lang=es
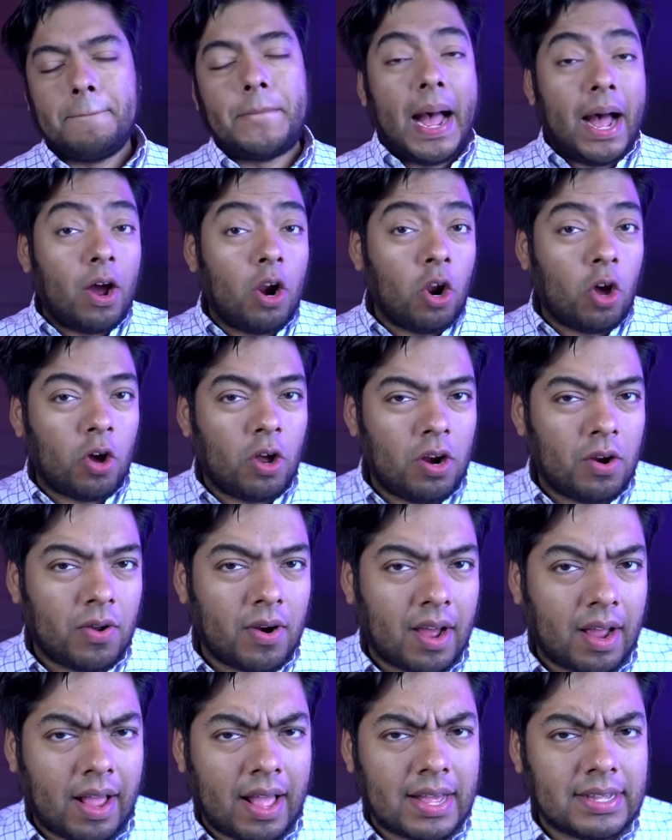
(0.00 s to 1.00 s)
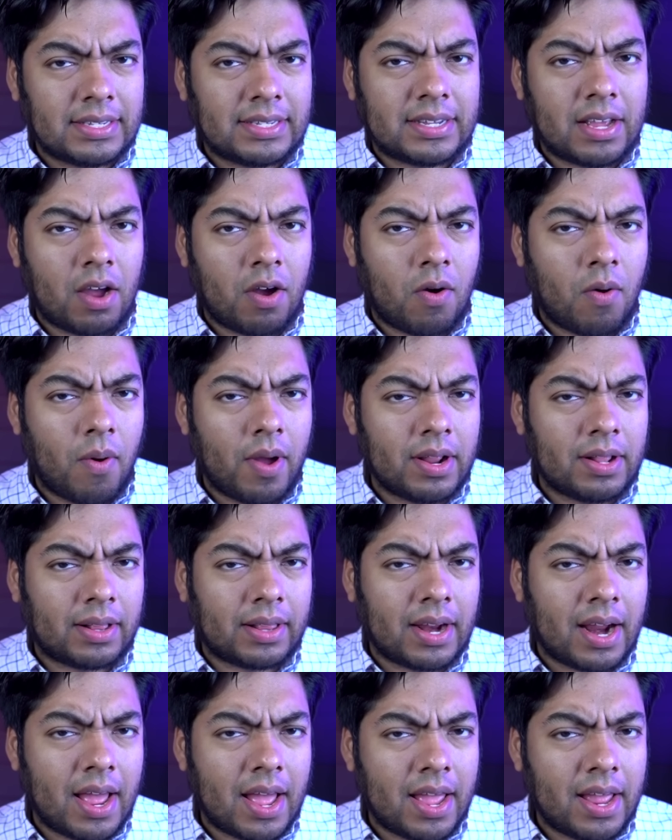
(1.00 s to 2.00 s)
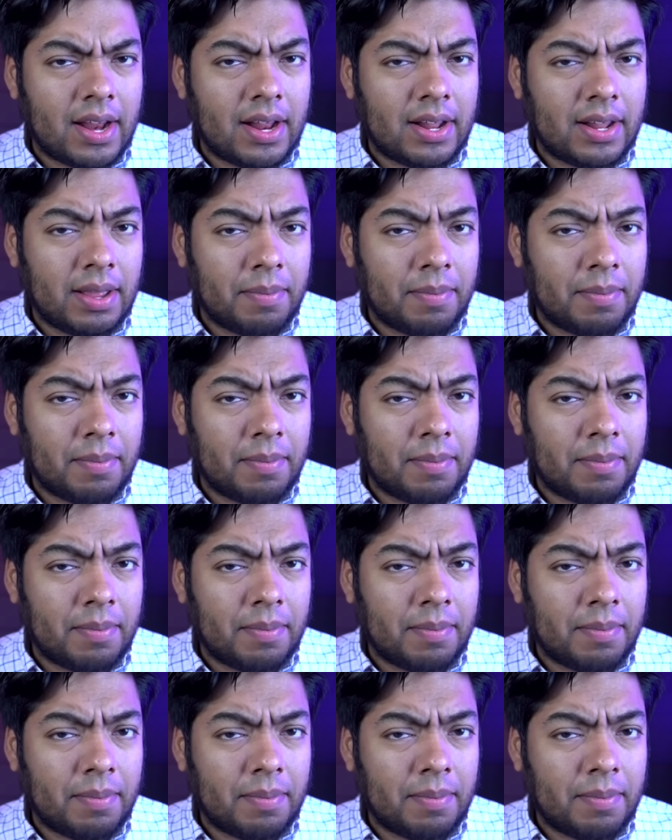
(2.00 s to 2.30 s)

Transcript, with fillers: Bajo el ojo del huracán se encuentra el